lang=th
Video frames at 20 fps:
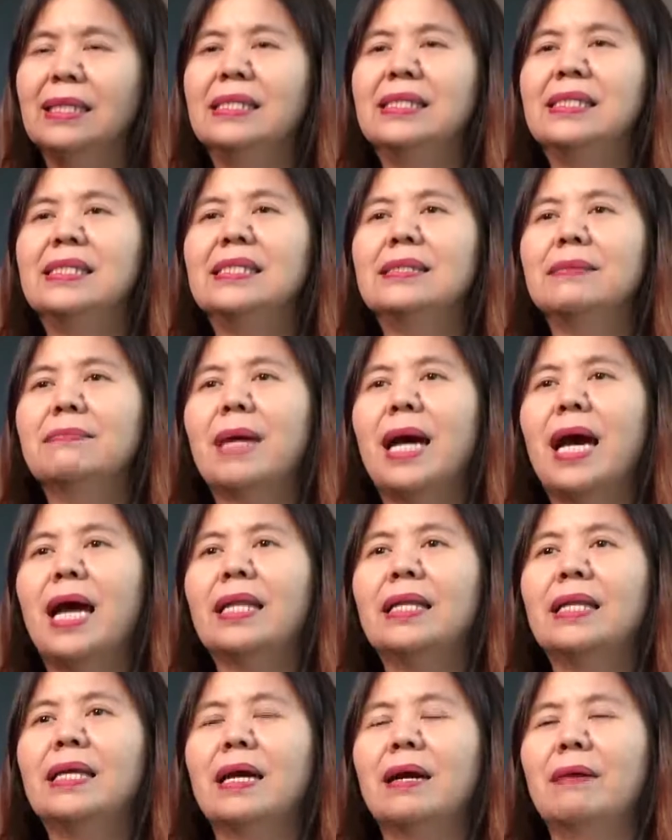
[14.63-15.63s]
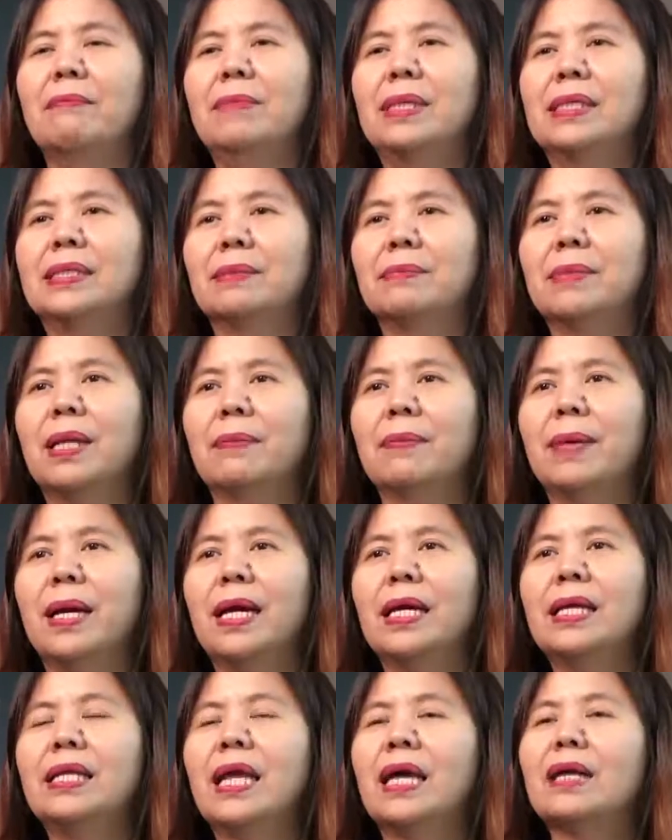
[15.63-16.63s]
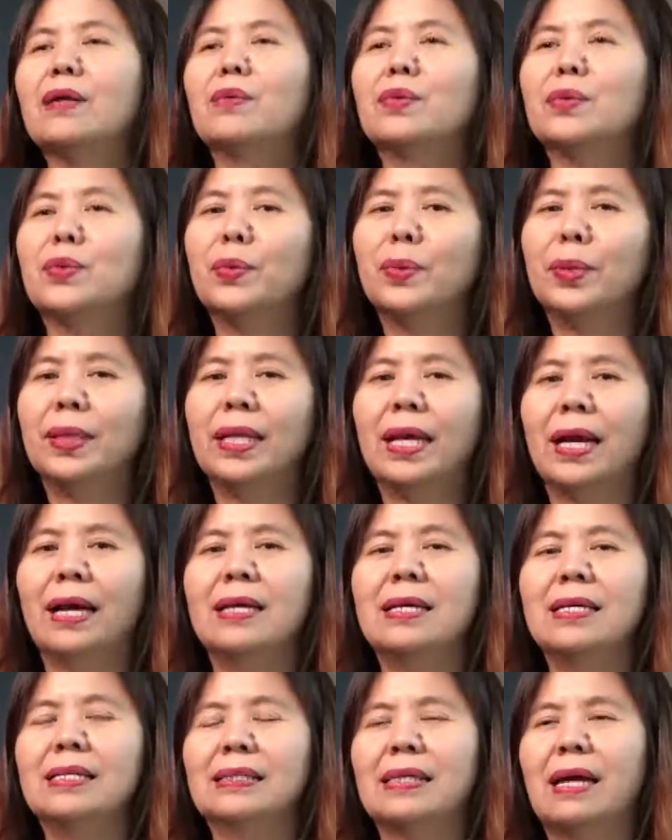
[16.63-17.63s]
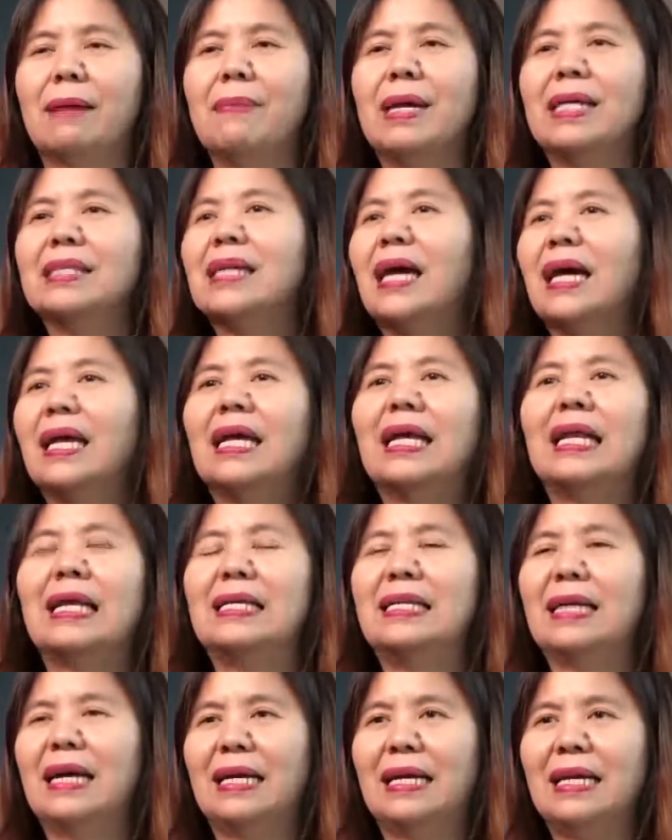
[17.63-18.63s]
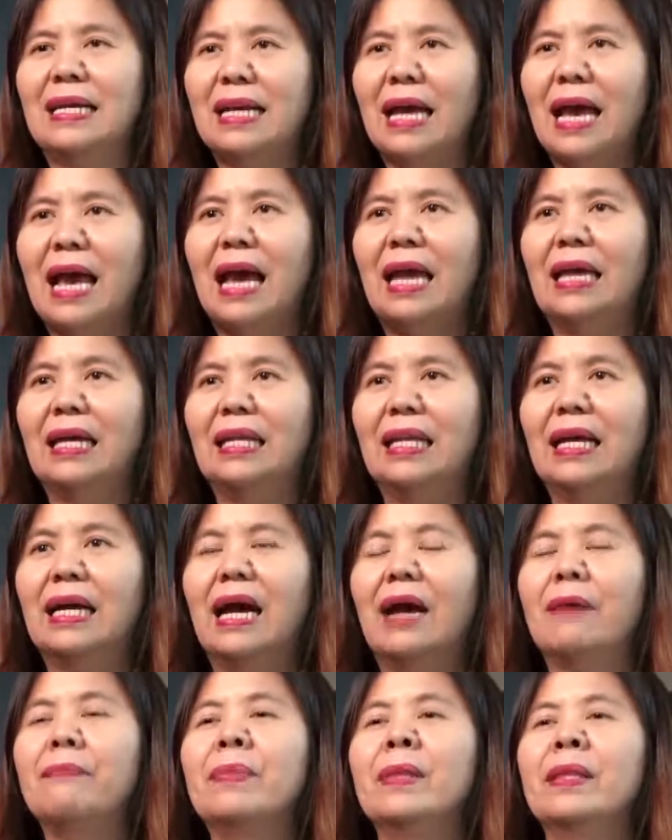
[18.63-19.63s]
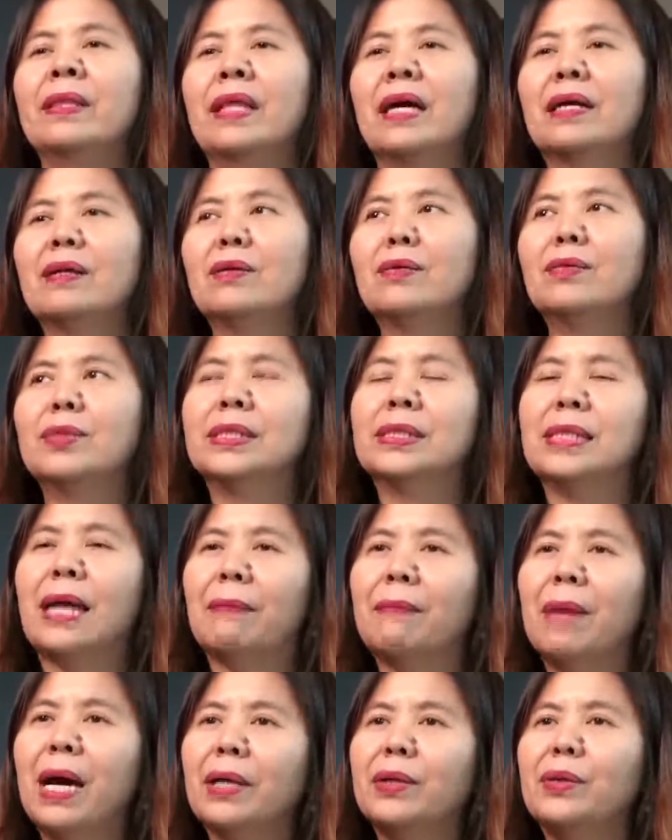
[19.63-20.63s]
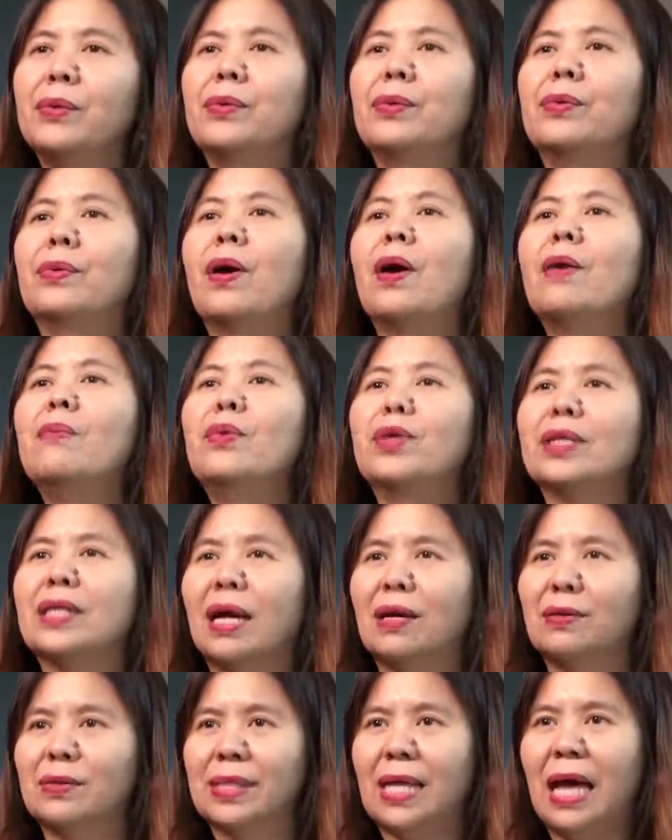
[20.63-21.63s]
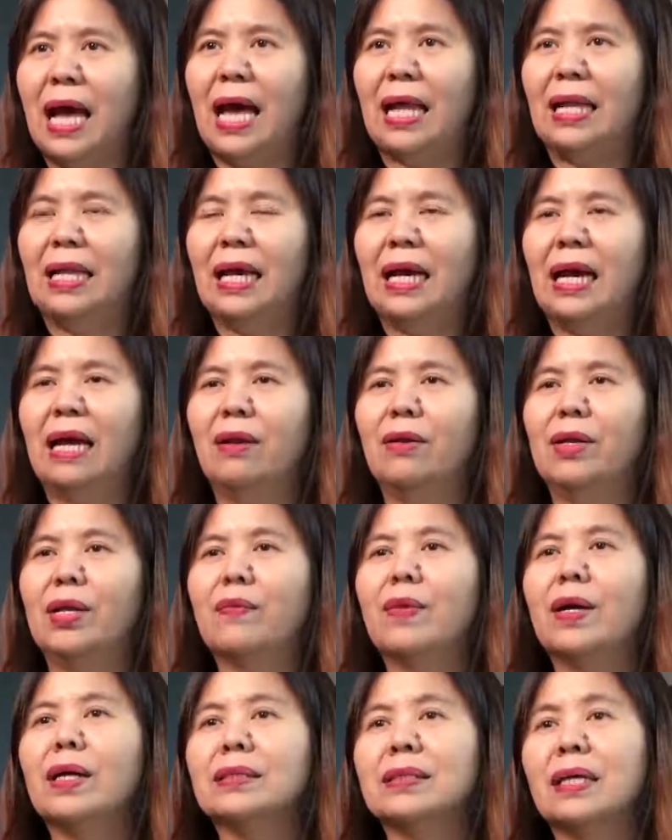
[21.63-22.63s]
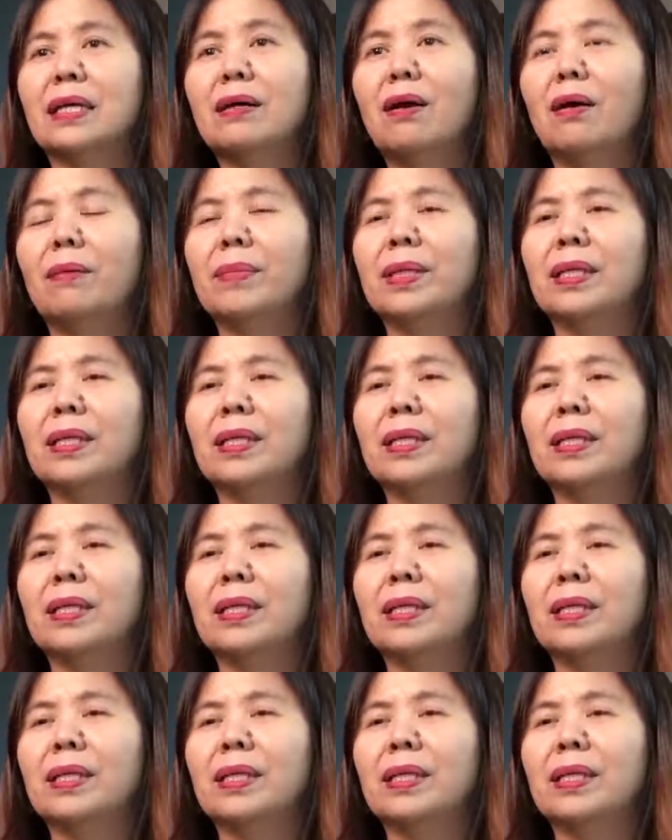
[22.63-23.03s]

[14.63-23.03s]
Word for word: eZySmart เนี่ยมีสำหรับให้นักลงทุนเนี่ยสามารถใช้อะไรอย่างง่ายๆนะคะนักลงทุนสามารถดูข้อมูลข่าวสารนะคะเราเรียกว่าทั้ง